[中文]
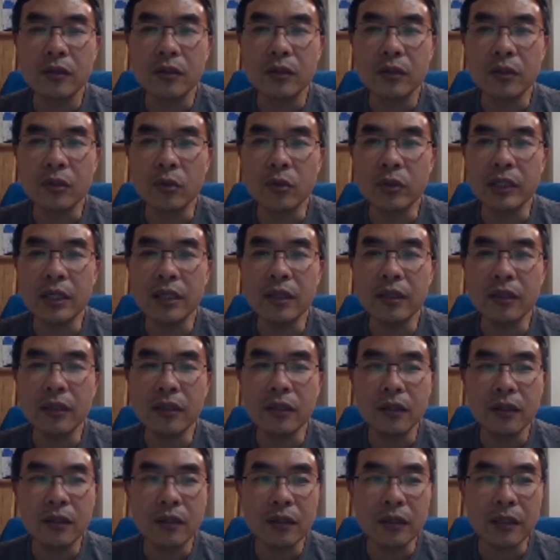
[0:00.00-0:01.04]
首先
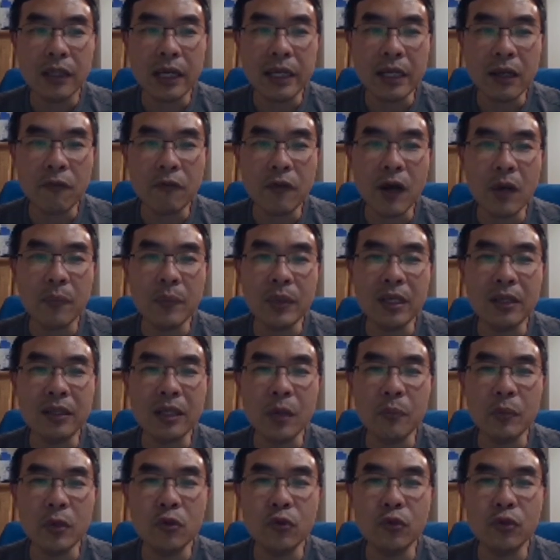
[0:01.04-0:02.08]
它要发币，
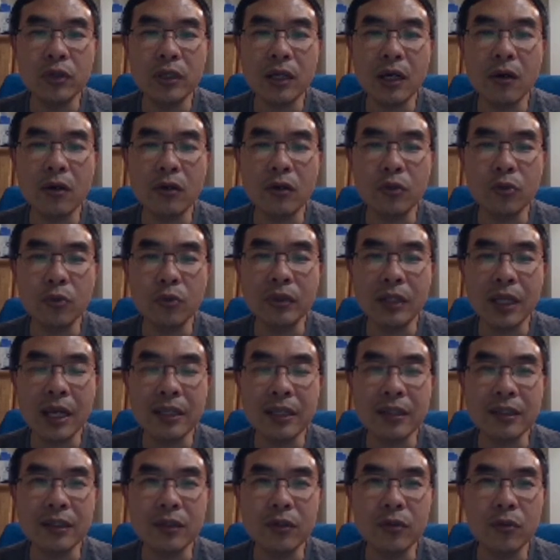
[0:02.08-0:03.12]
它必须要重带
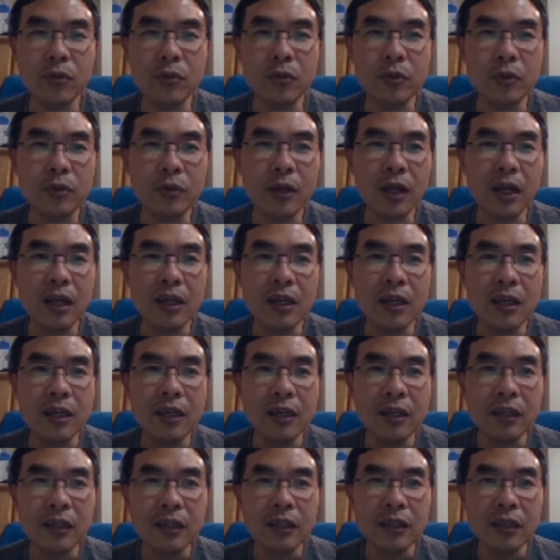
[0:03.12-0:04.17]
成功啊，
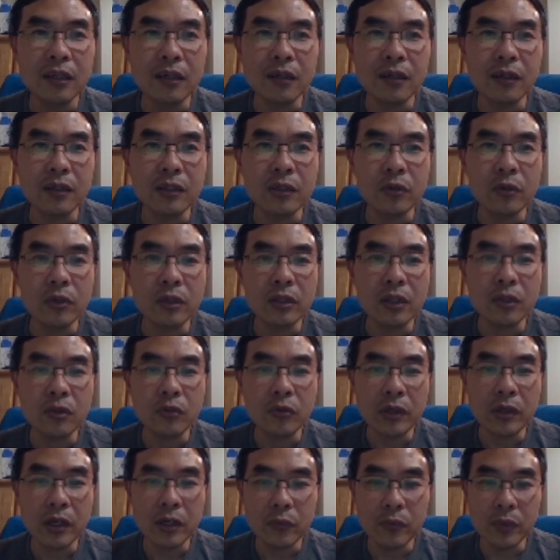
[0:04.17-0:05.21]
呃有一个
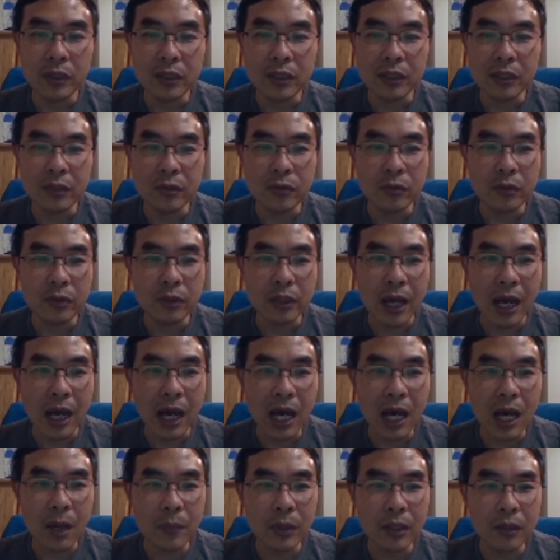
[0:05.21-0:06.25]
重要的问题就是
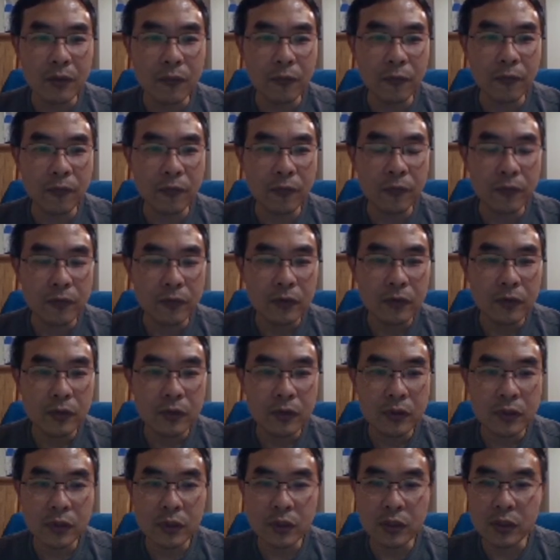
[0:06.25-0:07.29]
他们
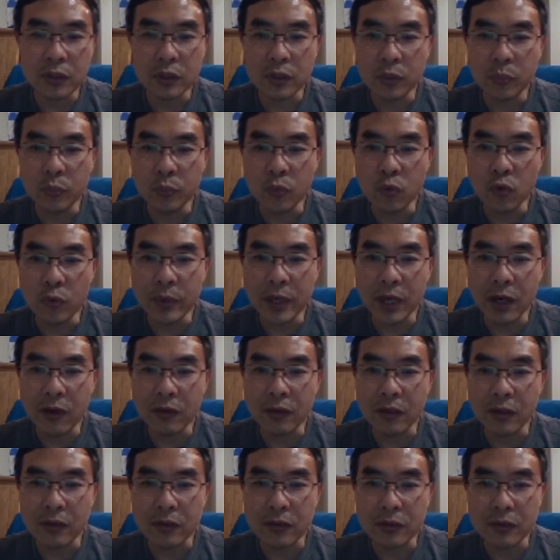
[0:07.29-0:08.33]
是目标
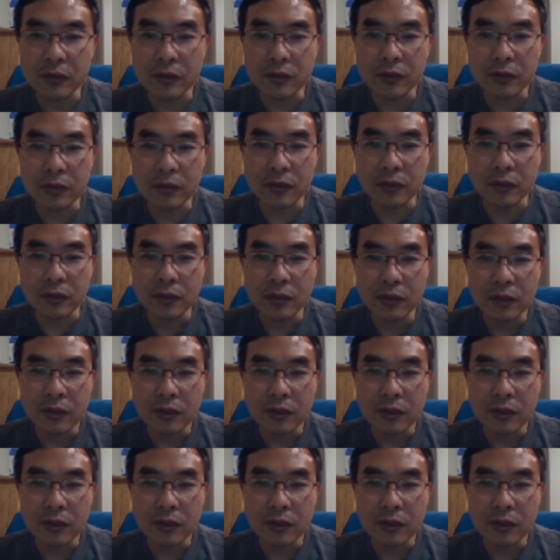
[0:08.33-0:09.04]
呢是。